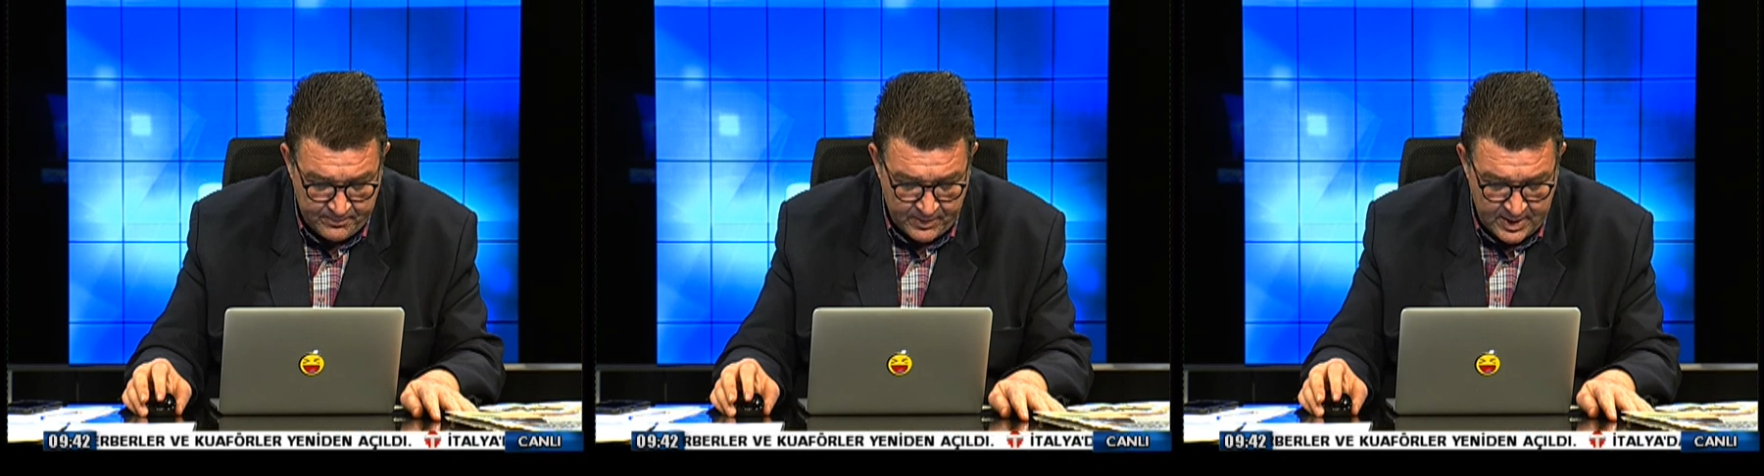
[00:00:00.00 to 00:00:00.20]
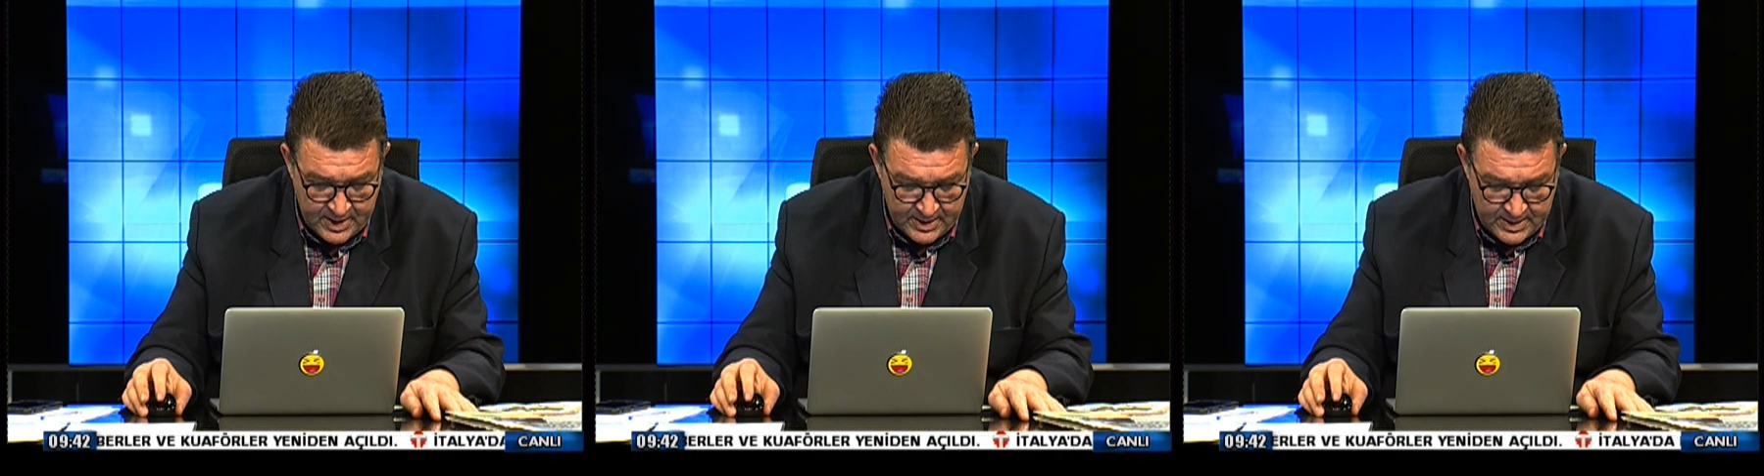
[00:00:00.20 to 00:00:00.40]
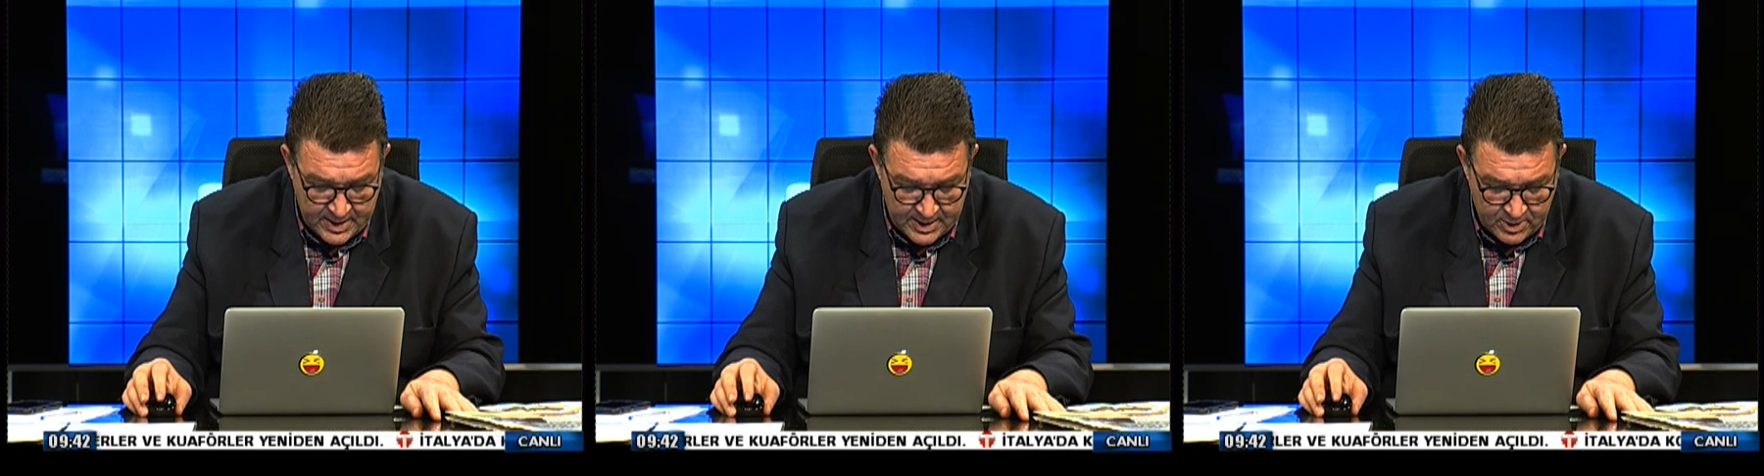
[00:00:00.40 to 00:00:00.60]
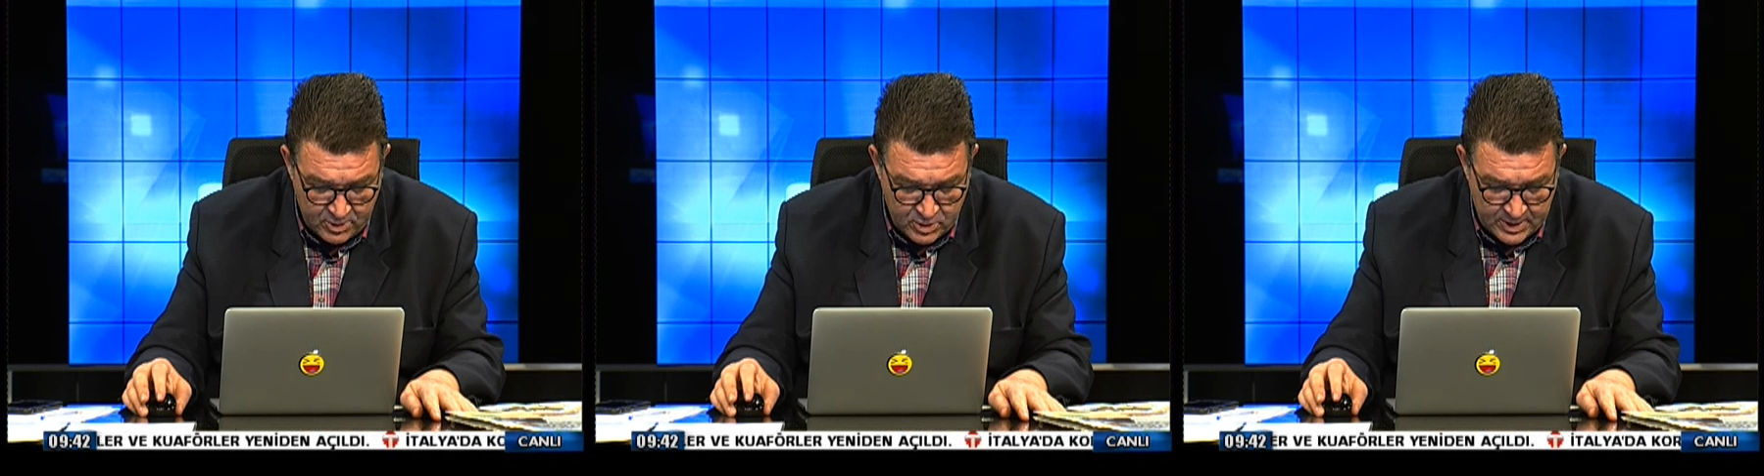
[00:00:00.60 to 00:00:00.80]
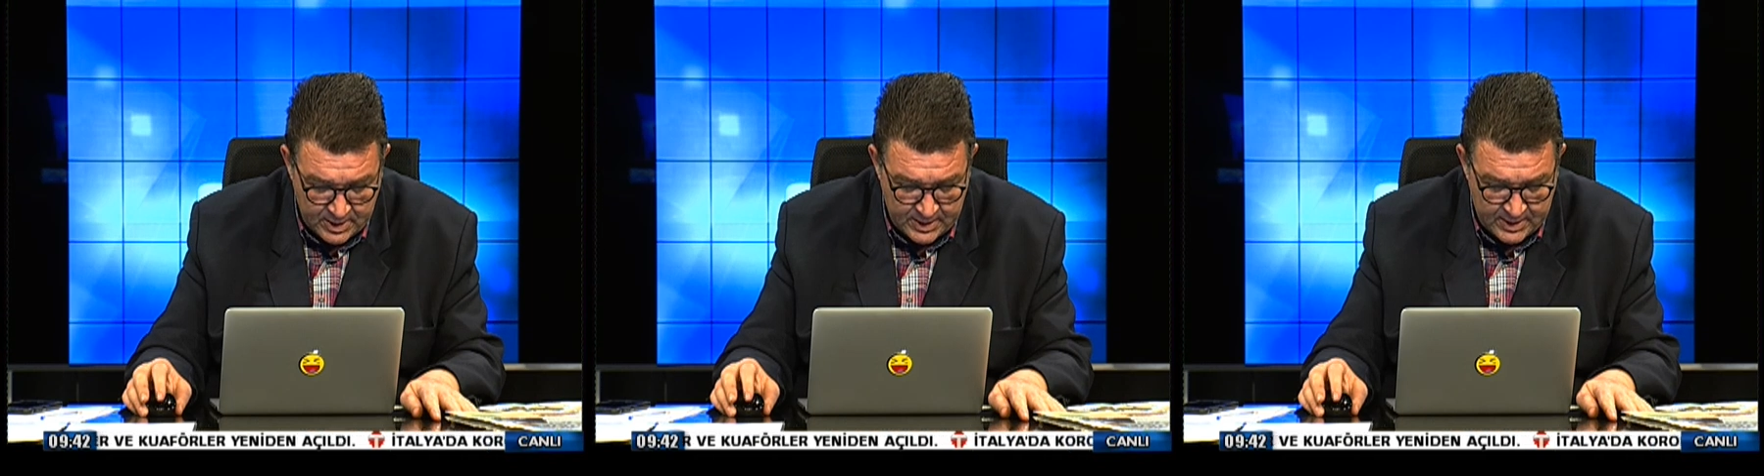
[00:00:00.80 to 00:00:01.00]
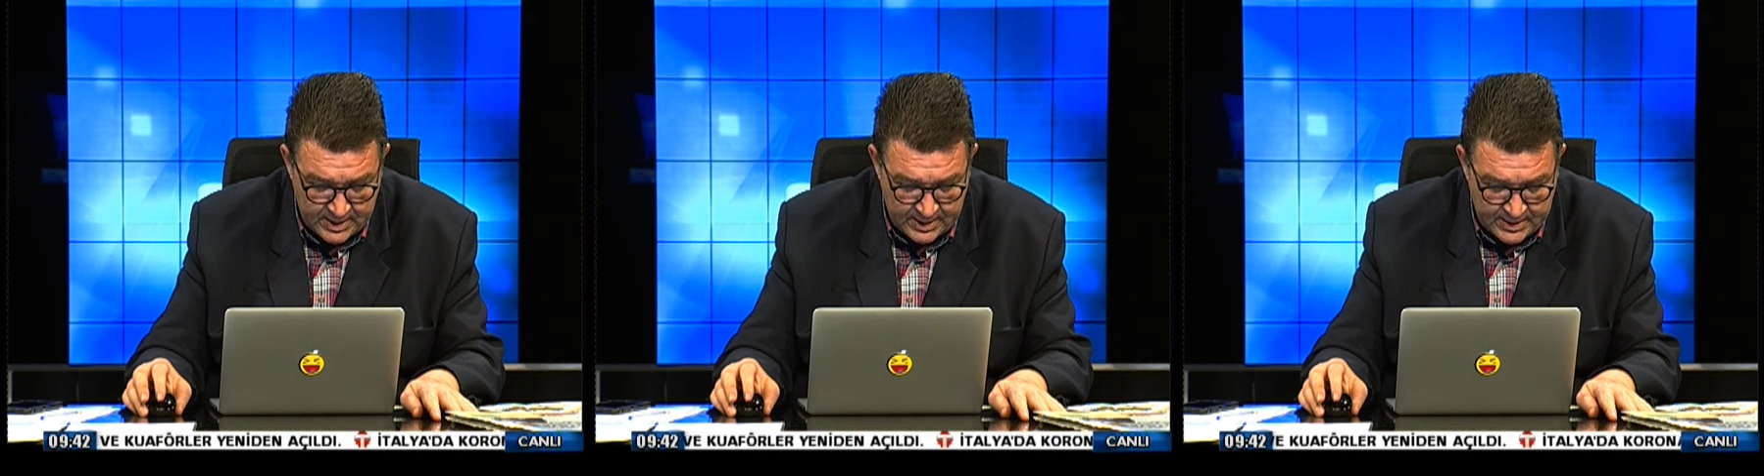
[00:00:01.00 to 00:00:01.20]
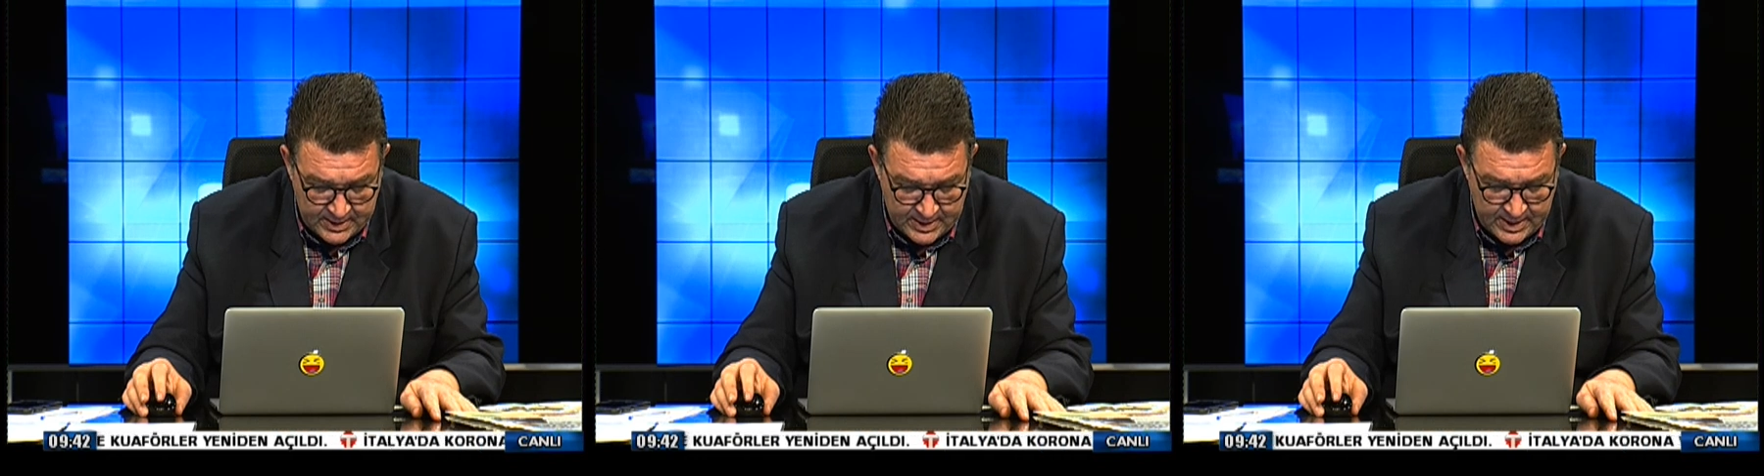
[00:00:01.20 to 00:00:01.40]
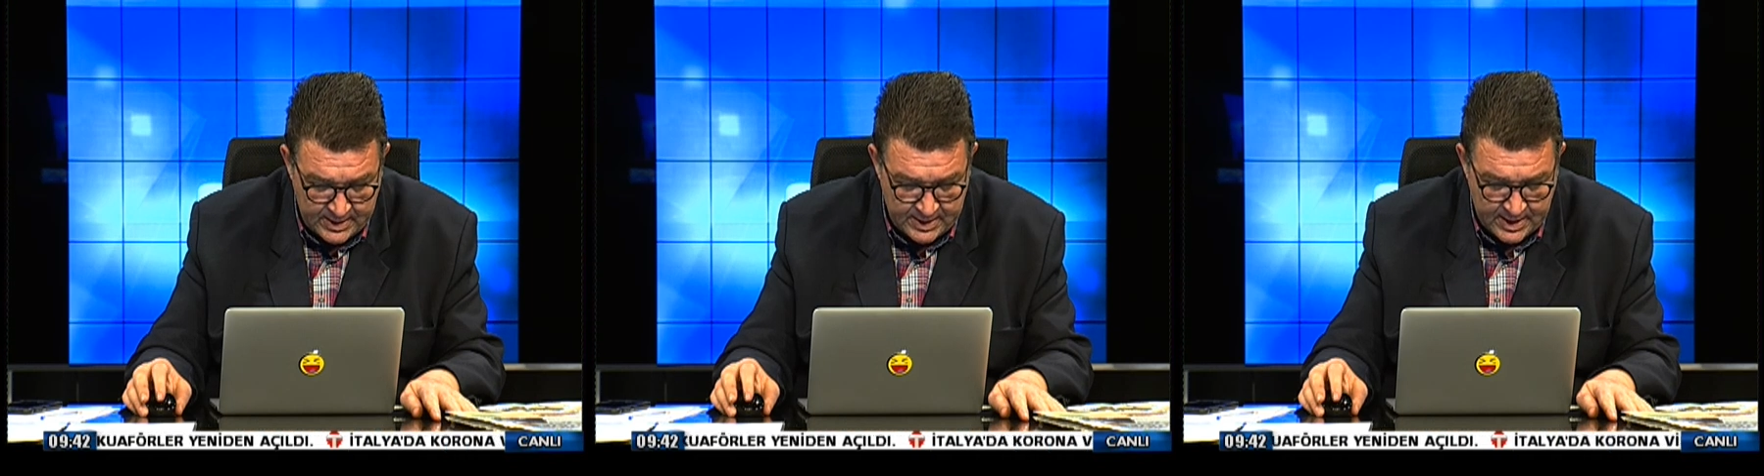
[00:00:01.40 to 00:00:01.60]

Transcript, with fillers: internet üzerinden kredi